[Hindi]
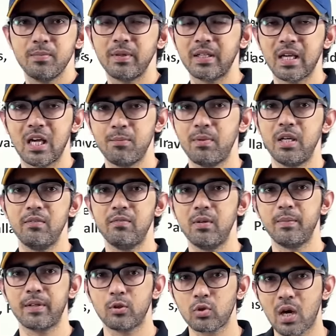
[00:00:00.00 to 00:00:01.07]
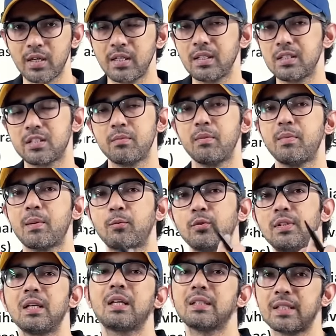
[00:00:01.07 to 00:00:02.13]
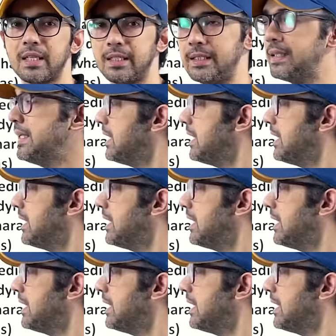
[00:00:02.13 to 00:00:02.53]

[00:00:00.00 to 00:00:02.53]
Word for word: में क्या है मेडिवल में क्या तो आर्ट एंड कल्चर में भी आपको दिक्कत आएगी